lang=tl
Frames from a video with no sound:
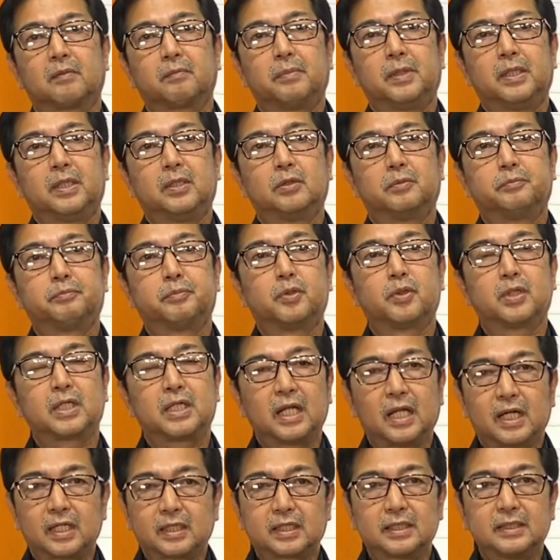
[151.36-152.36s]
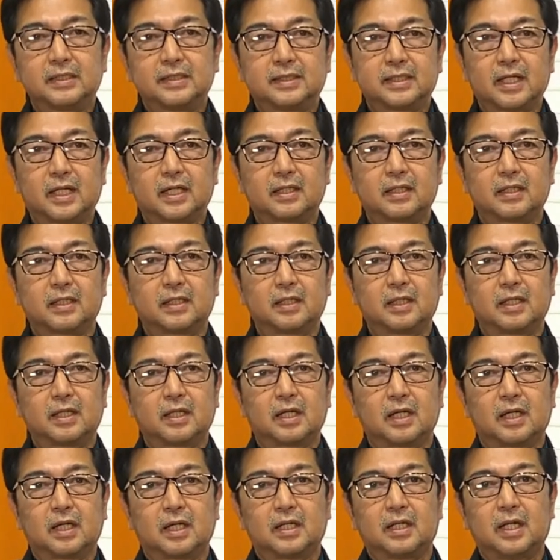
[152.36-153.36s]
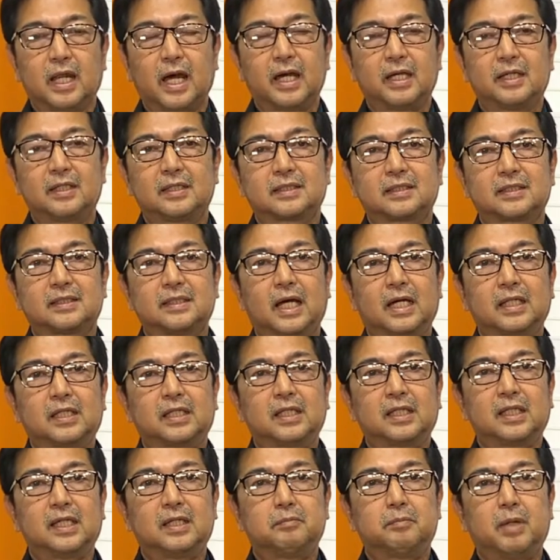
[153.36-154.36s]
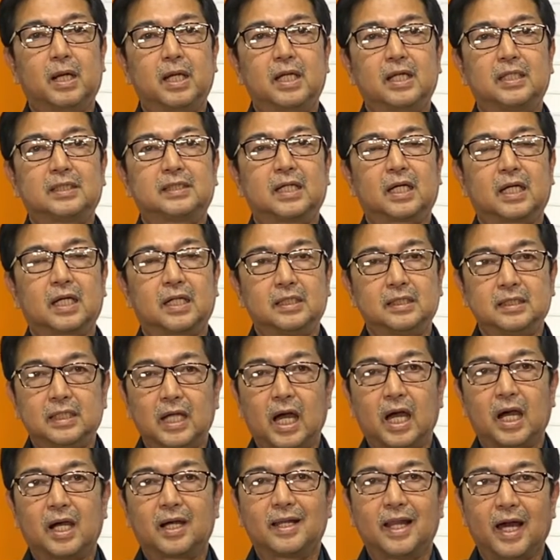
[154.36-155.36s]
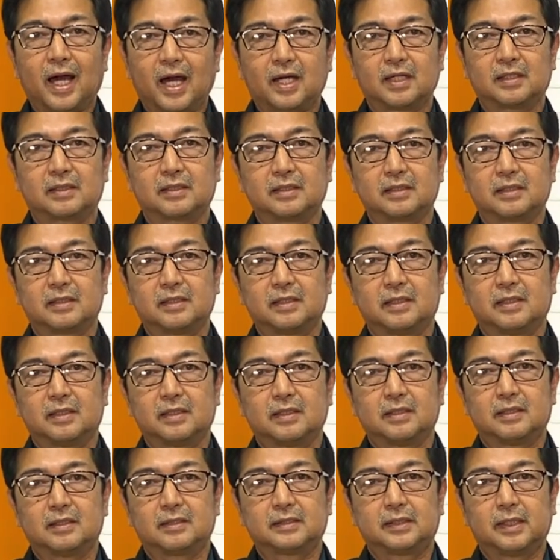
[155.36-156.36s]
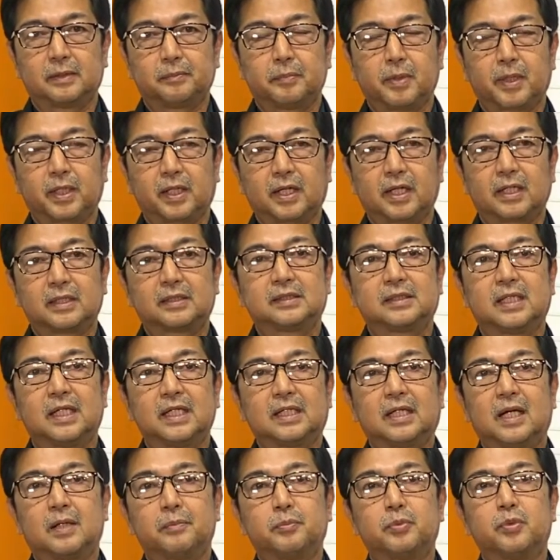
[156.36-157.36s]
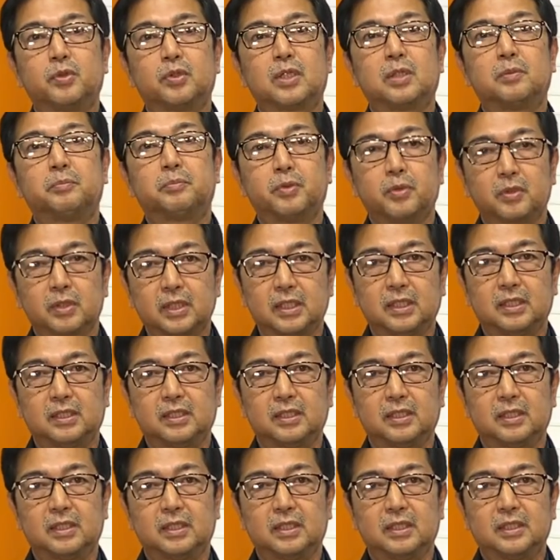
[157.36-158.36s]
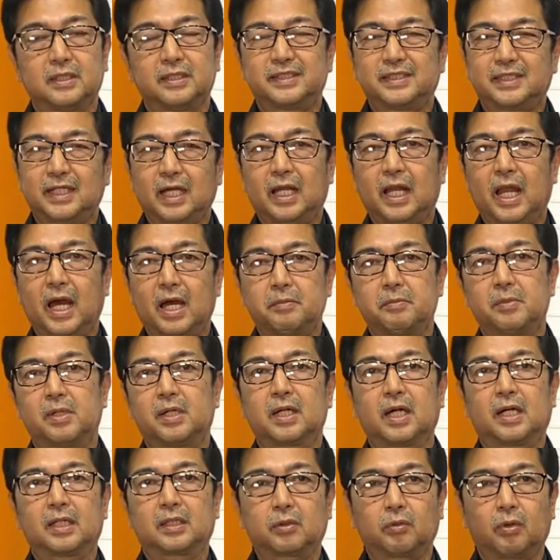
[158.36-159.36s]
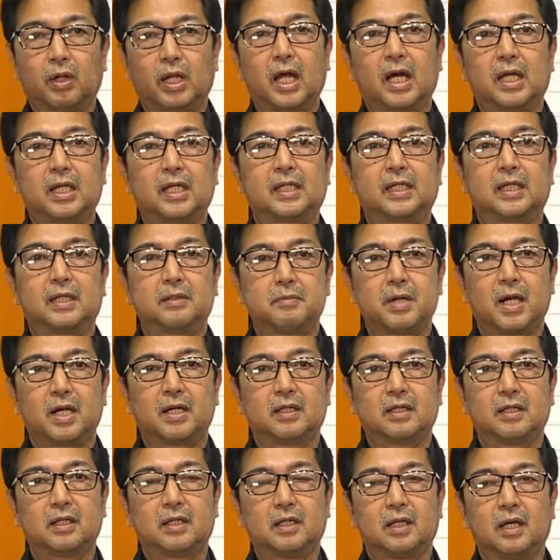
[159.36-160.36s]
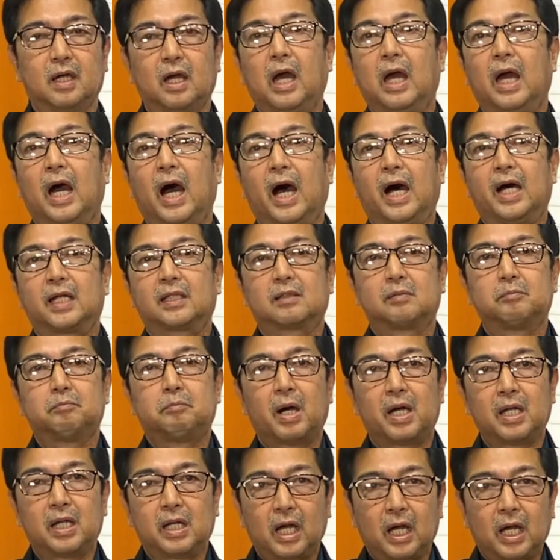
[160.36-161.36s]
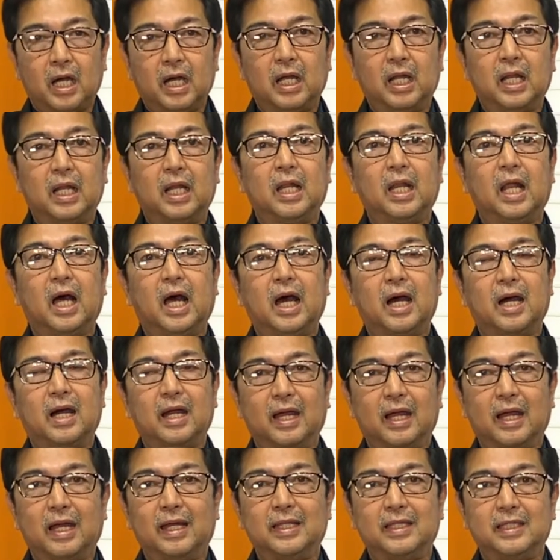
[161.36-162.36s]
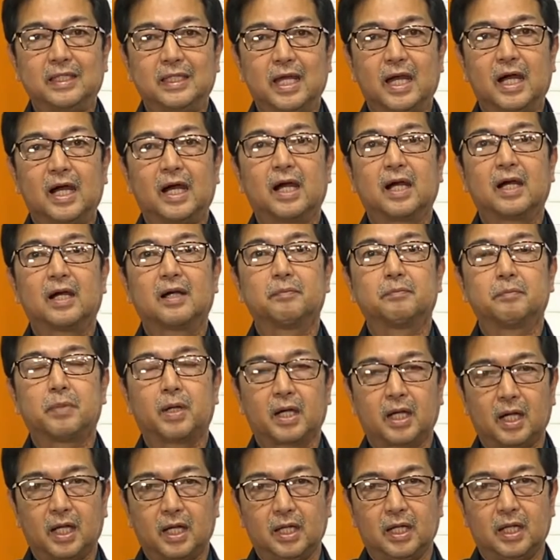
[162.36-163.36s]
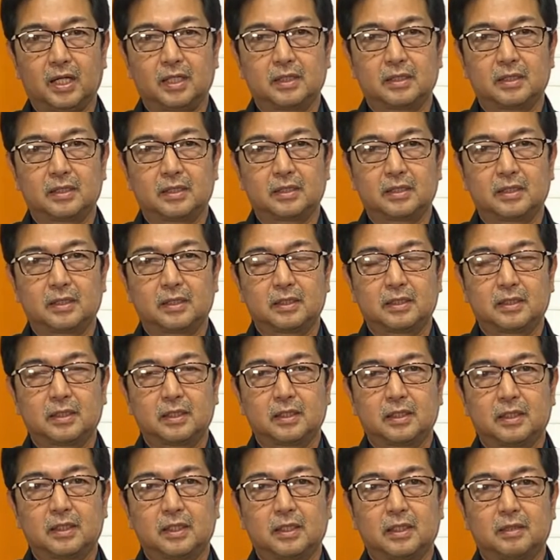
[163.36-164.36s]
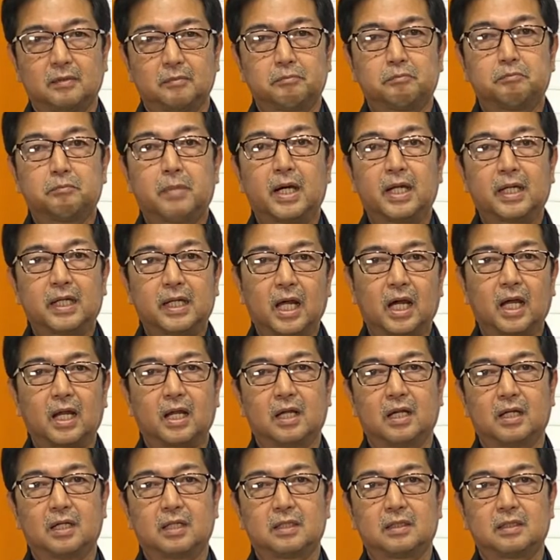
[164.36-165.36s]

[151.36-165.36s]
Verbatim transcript: Pinupuri natin siya, Nais nating ibalik sa Kanya ang lahat, sapagkat Siya'y kapuri-puri, Siya lamang at wala ng iba, at banal ang Kanyang pangalan. Banal.